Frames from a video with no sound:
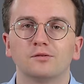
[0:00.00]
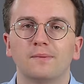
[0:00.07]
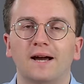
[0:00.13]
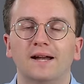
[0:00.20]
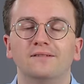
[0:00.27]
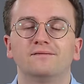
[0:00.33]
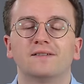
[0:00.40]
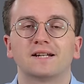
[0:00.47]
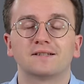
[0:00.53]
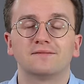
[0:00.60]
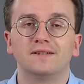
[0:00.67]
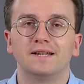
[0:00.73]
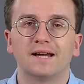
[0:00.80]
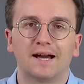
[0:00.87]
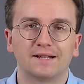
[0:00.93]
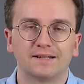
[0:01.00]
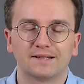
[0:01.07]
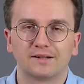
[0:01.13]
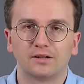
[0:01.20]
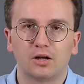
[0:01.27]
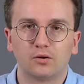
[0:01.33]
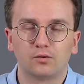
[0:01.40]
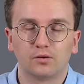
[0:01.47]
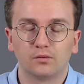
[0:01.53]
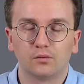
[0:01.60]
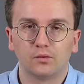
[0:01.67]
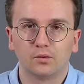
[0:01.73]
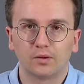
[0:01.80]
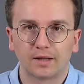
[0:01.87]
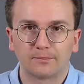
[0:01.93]
nun mal an, was wir hier eigentlich genau
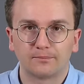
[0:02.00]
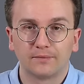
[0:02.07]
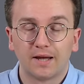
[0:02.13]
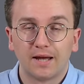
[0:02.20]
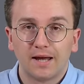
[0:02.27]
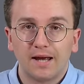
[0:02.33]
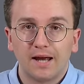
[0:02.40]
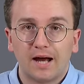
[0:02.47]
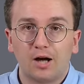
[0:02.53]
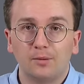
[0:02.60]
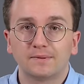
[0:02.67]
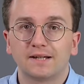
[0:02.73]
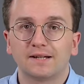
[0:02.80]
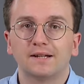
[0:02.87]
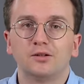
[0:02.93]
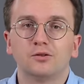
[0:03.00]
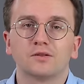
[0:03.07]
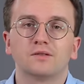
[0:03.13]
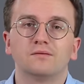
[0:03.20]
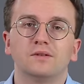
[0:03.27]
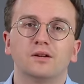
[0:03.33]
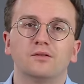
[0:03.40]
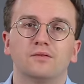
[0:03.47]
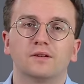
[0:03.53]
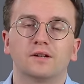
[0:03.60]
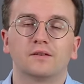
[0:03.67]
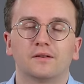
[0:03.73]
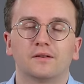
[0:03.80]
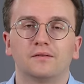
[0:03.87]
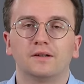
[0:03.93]
konfigurieren. Hauptsächlich nutzen wir für
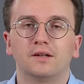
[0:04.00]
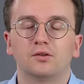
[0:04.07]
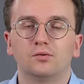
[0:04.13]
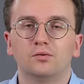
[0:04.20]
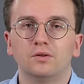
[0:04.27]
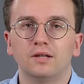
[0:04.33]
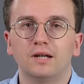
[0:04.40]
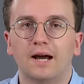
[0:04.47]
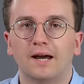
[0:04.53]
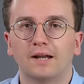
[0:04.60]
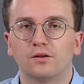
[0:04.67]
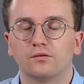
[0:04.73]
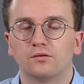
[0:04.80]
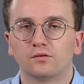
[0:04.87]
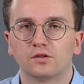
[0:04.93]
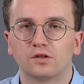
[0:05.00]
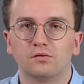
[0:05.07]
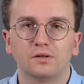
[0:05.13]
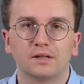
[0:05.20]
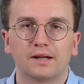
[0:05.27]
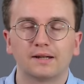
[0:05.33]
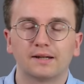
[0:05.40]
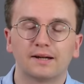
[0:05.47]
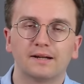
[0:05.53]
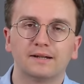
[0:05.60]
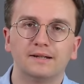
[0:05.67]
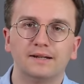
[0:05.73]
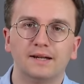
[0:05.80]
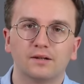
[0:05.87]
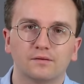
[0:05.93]
was wir hier tun, hier eine Funktion, die eigentlich eine
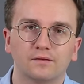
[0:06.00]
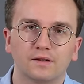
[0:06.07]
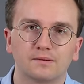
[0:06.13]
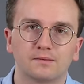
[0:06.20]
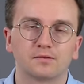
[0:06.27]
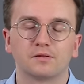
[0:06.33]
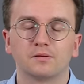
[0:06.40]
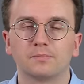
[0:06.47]
jede Fritzbox